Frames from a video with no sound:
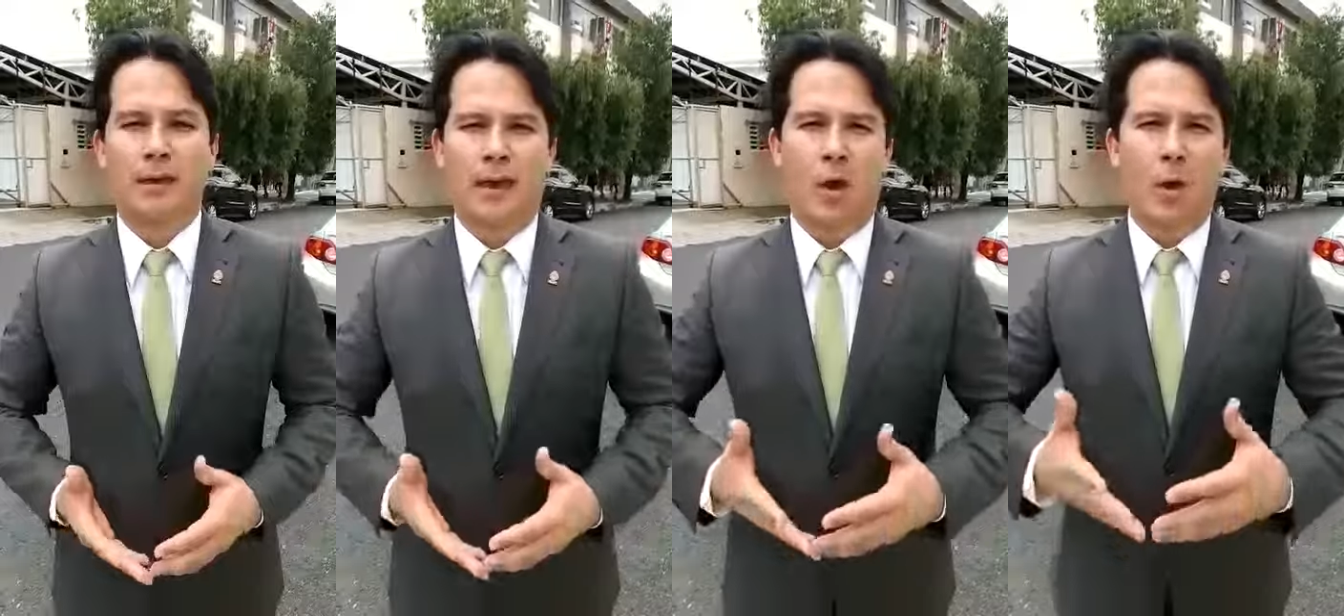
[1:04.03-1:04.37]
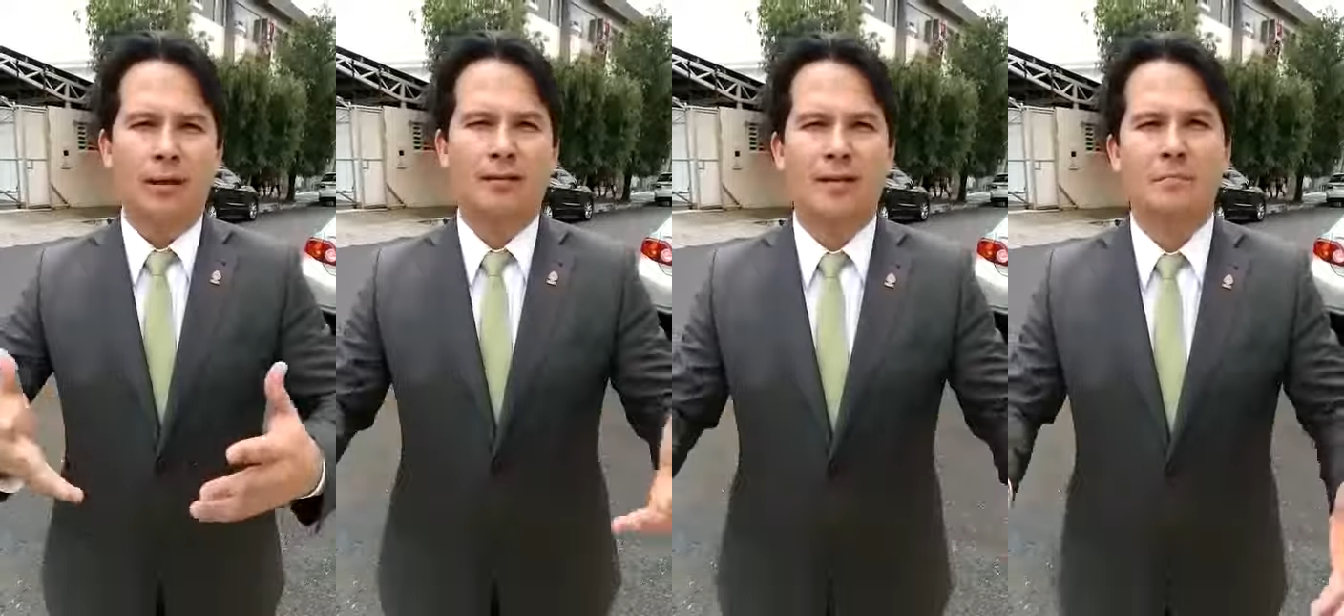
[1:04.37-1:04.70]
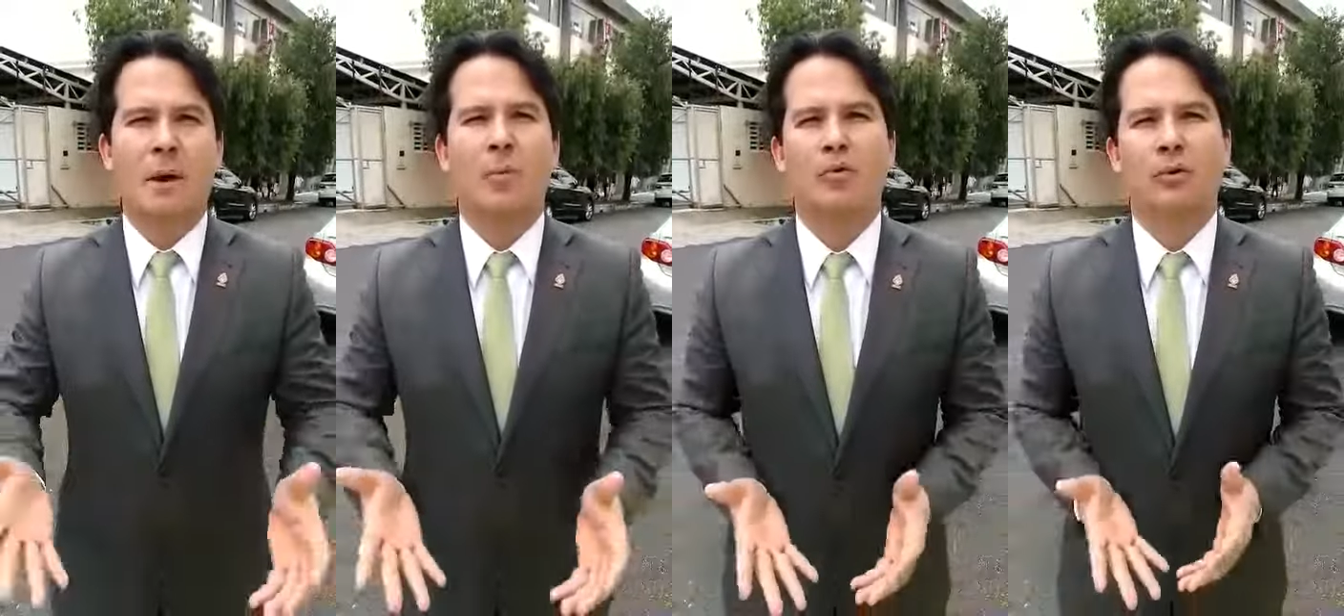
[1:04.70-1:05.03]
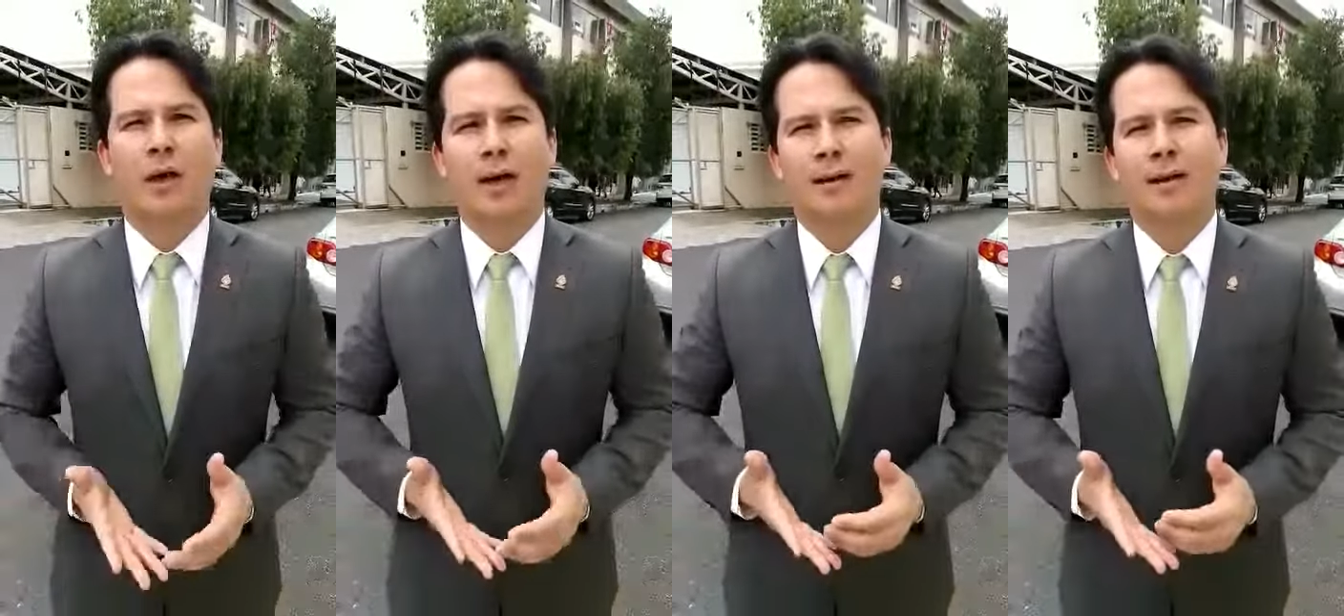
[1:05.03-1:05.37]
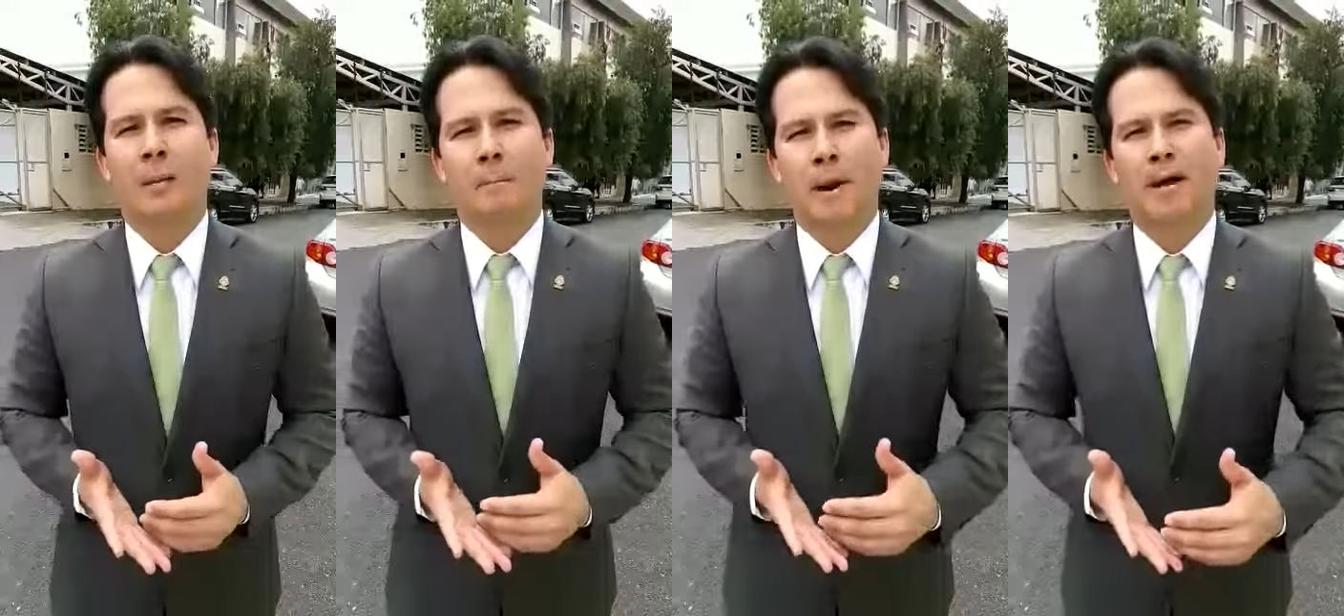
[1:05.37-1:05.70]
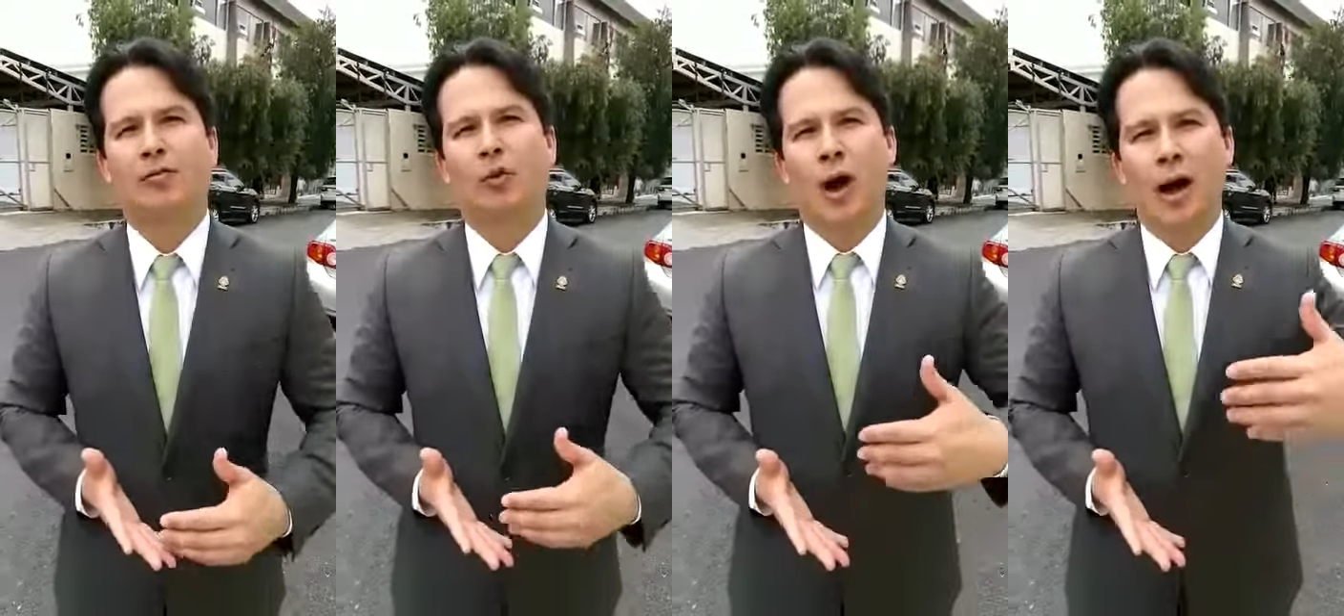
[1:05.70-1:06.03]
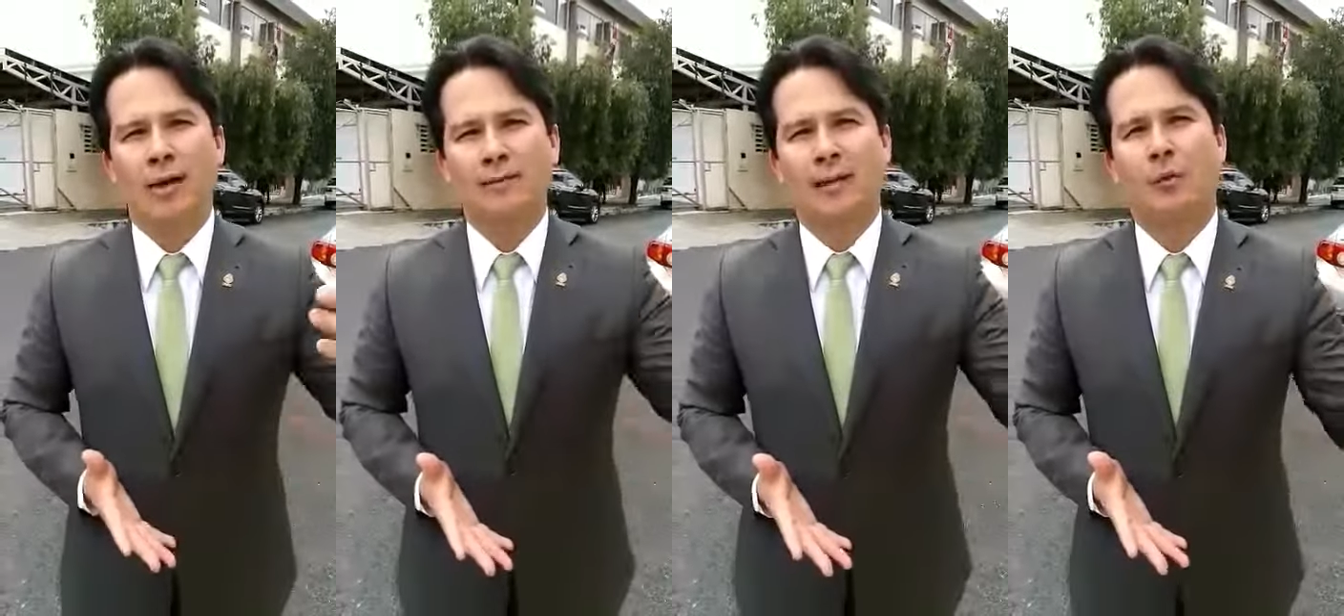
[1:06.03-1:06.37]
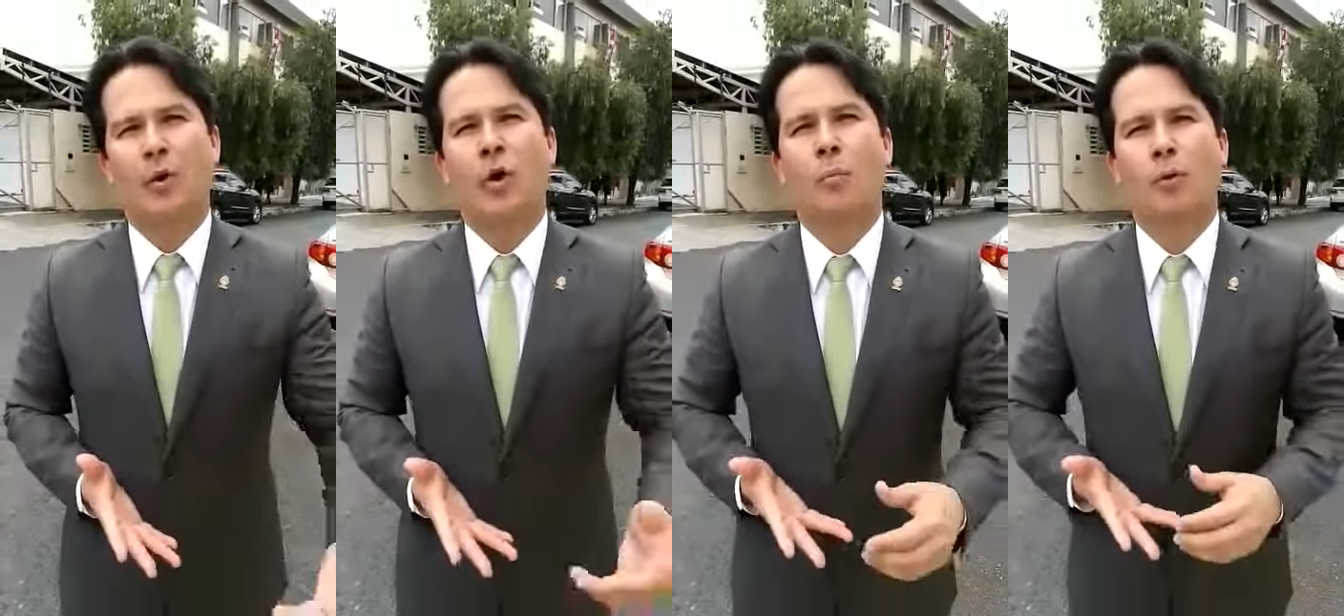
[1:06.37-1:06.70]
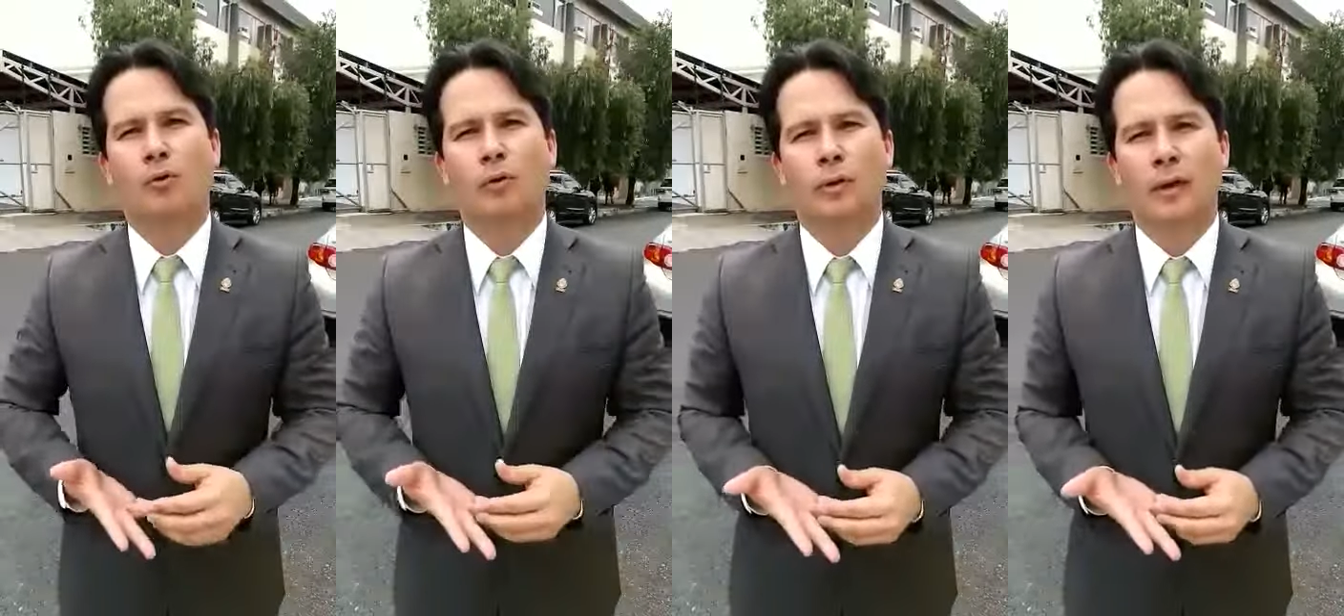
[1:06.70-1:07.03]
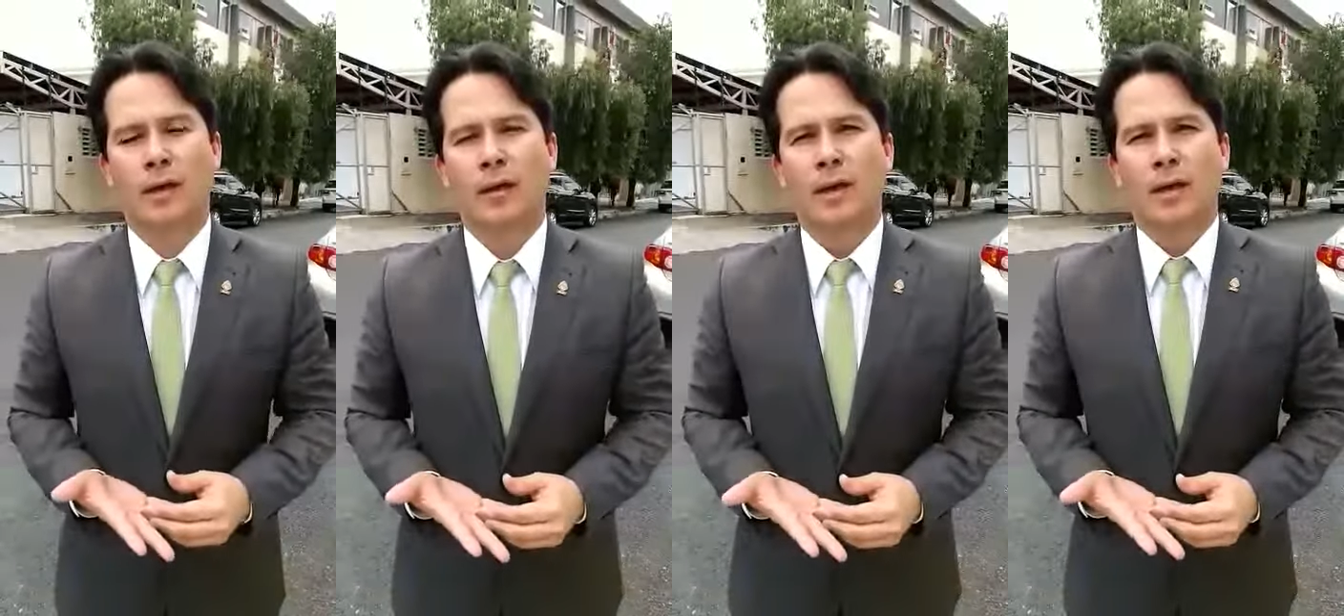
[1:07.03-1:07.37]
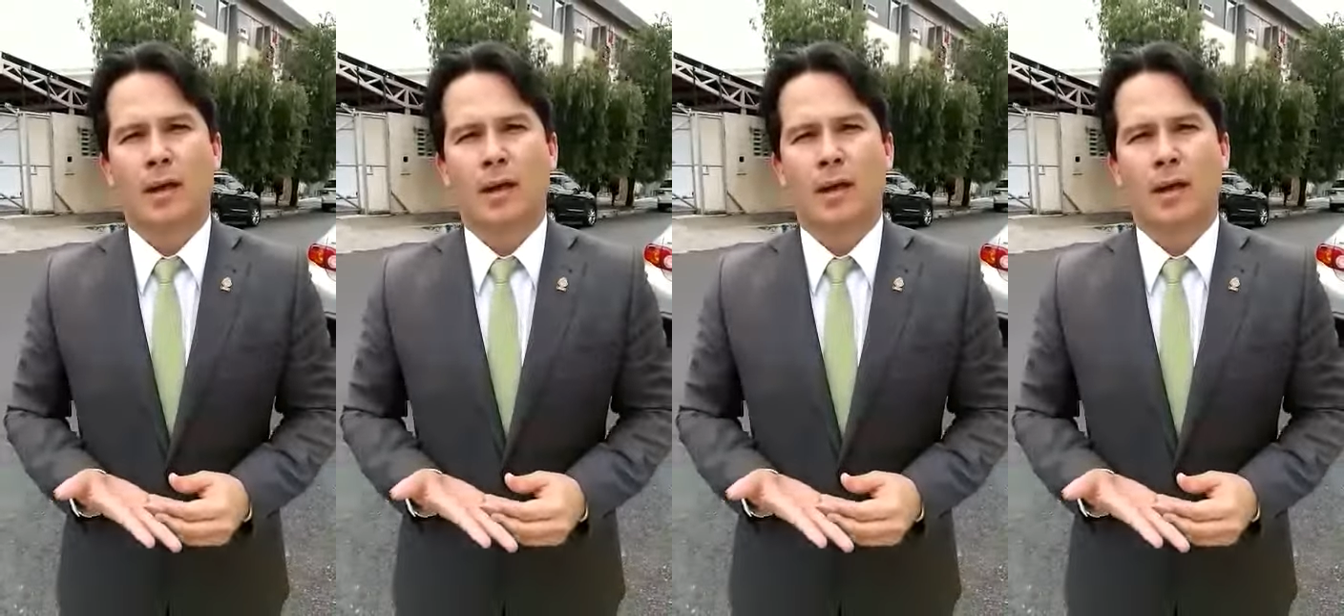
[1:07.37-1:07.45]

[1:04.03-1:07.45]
Y ahora sí vamos a dar paso a esta nueva oportunidad